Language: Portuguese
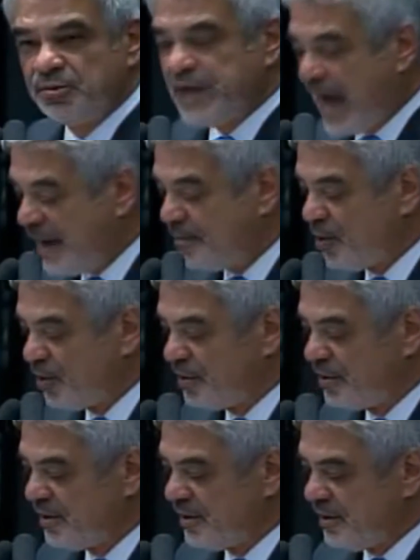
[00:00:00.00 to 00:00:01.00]
o
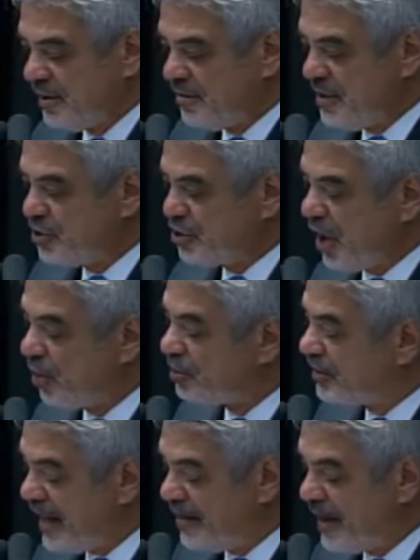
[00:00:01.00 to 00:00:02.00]
débil Michel
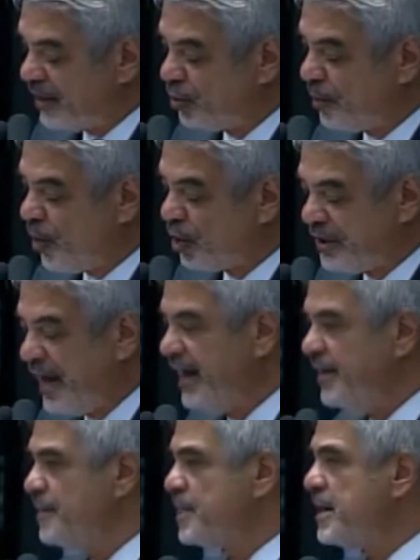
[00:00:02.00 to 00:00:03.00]
Temer no
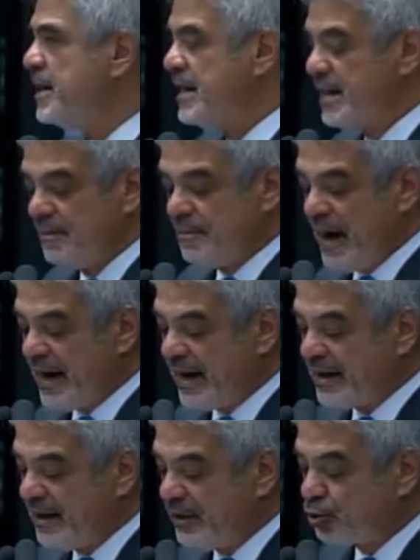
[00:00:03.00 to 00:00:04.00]
poder,
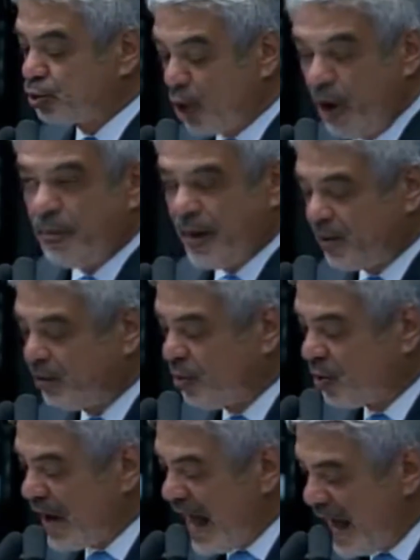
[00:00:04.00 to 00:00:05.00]
para que trôpego
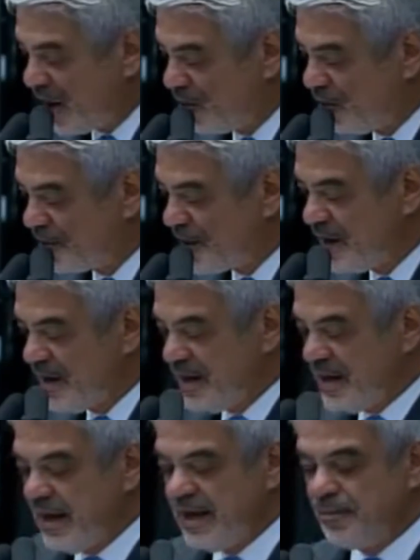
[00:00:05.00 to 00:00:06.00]
no cargo
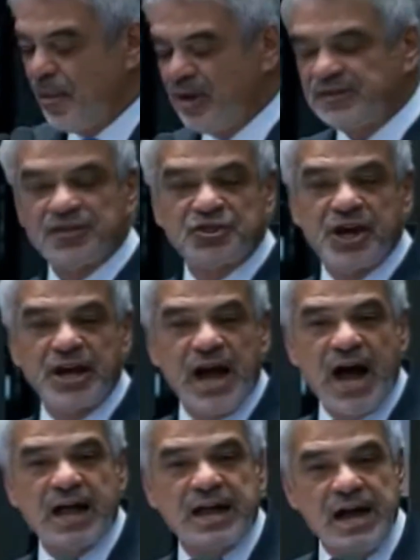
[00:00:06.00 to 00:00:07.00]
ele possa
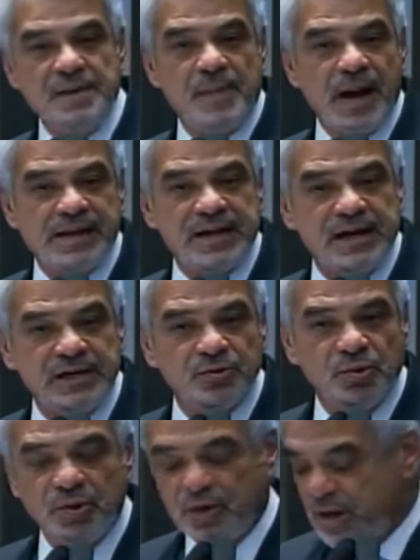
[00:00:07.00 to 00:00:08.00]
chegar
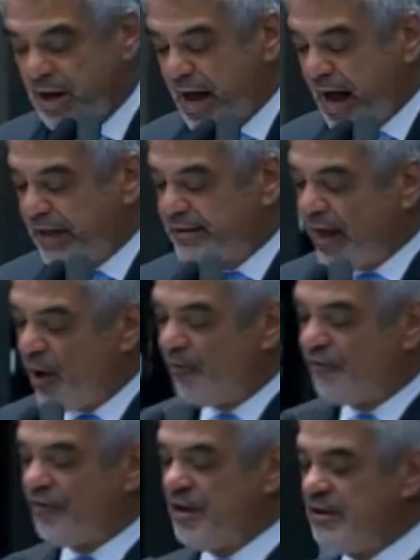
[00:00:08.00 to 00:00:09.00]
cambaleando até
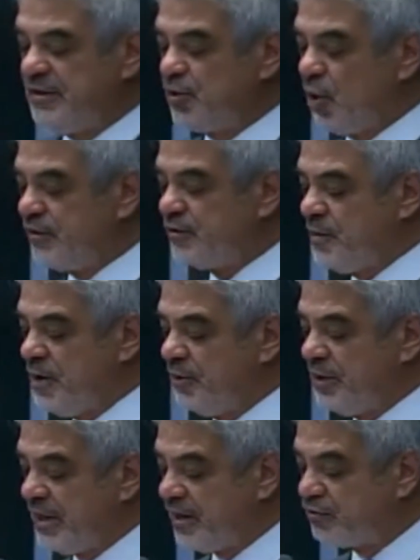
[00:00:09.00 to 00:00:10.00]
o fim de
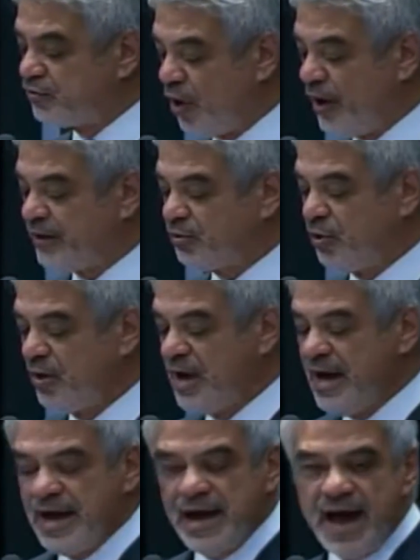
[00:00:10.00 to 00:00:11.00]
2018,
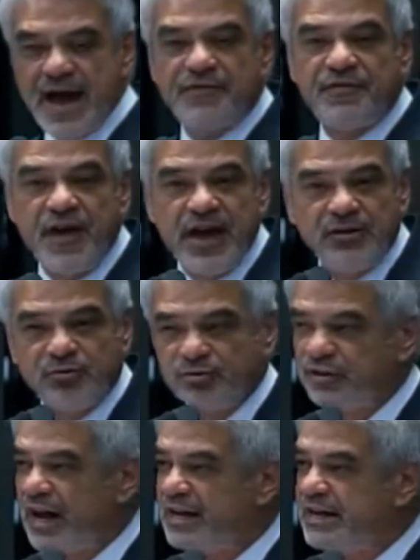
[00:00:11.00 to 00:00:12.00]
refém
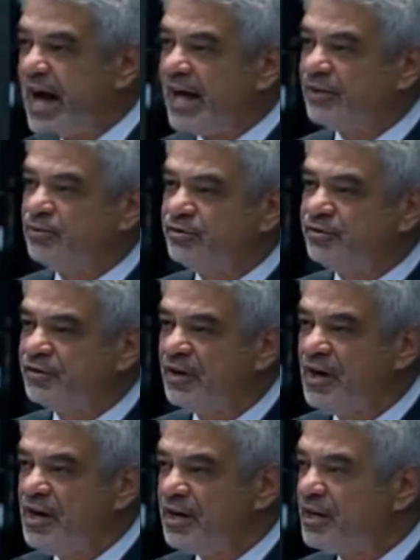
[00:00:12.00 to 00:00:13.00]
dos aliados
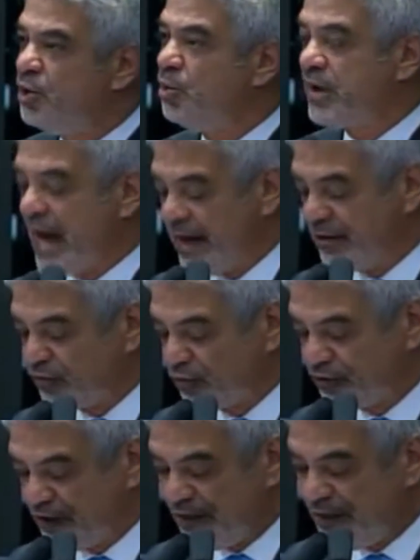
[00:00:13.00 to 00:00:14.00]
que o querem
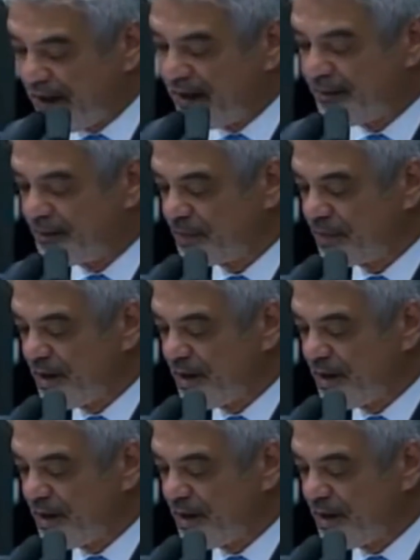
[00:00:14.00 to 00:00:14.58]
suceder.